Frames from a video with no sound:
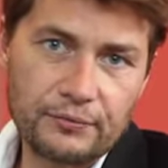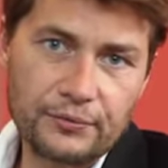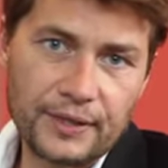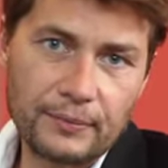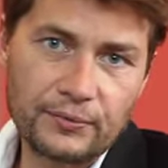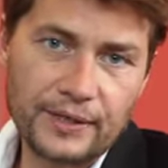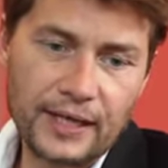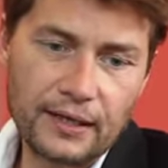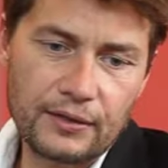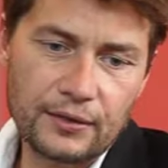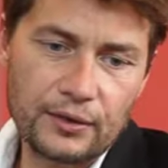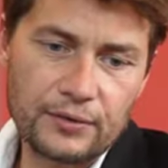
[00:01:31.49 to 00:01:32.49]

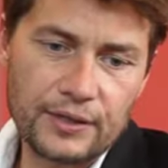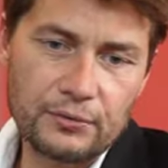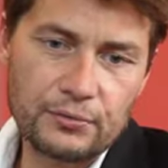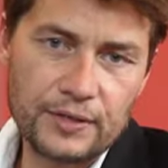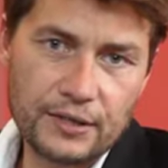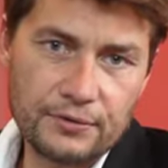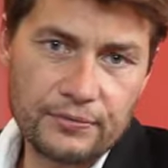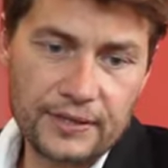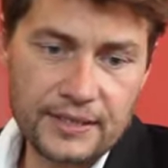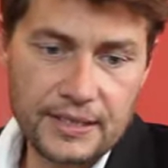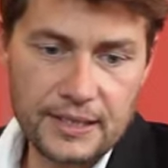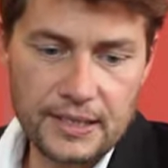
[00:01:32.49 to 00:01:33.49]
fondamental des usages en
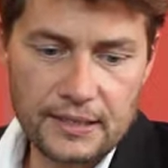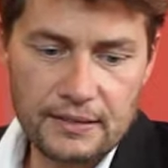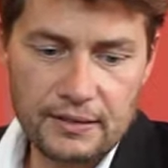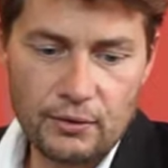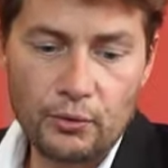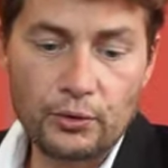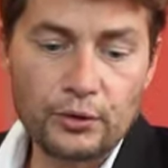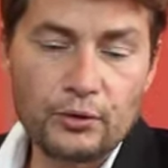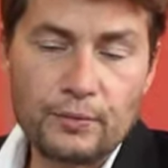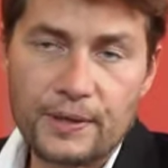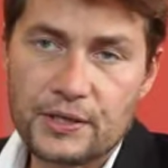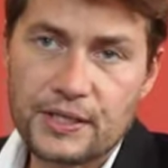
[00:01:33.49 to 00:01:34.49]
fait qui
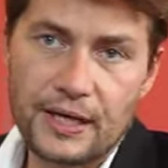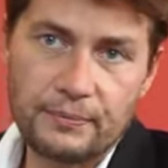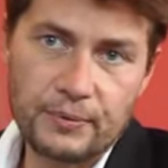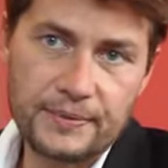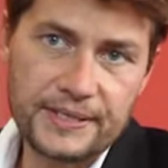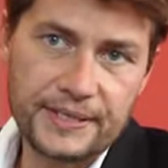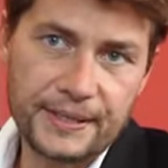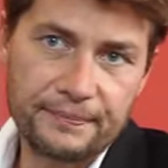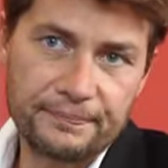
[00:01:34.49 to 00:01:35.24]
oriente le marché de la publicité.